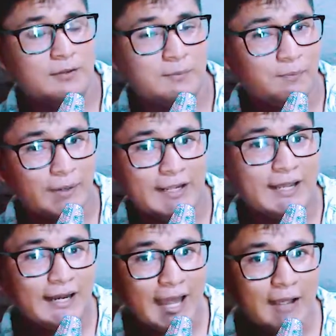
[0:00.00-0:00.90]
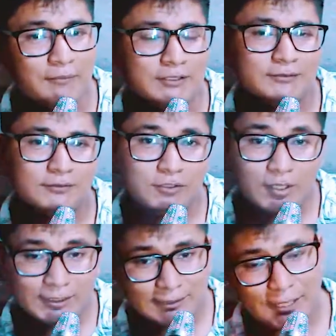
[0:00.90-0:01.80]
que para ir a Lamas. Yo
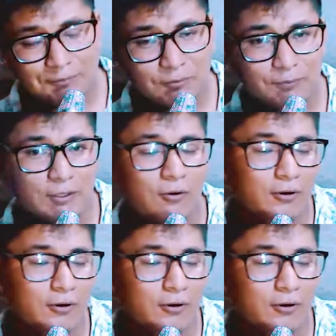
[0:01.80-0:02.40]
acepto, pero